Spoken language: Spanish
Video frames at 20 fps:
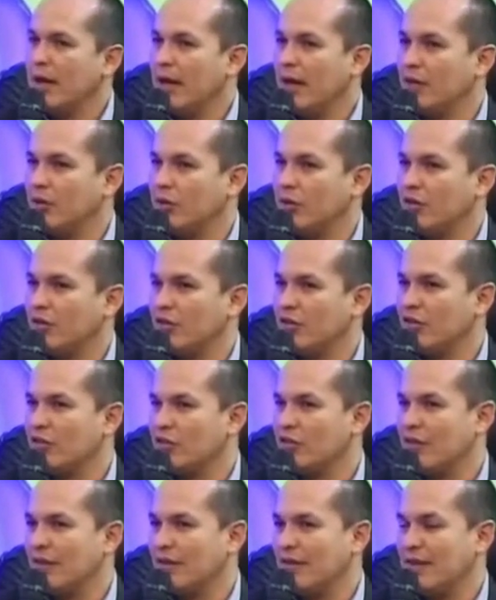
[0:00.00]

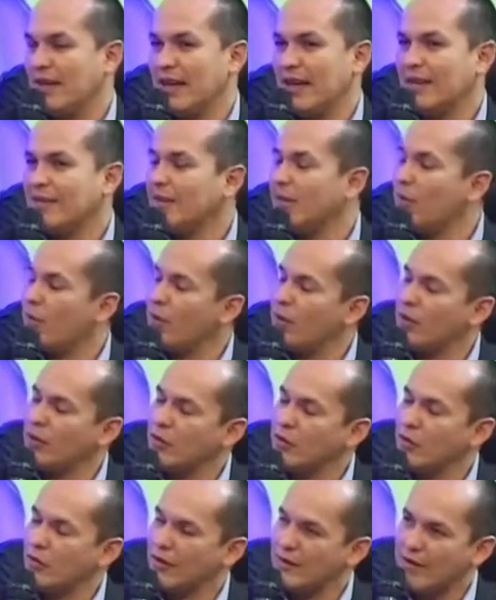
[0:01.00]
Entonces, si en ese
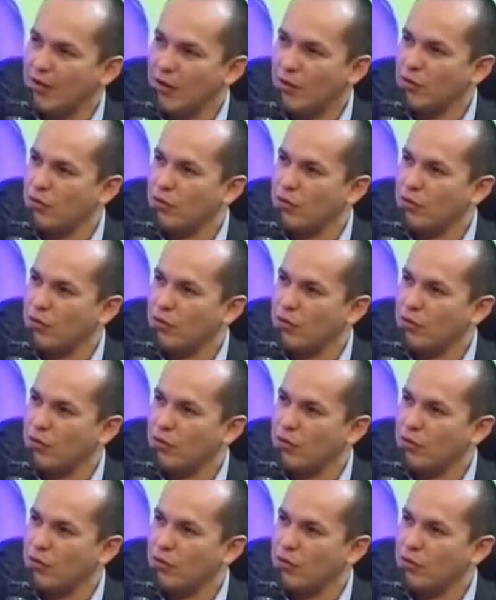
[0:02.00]
momento, en esa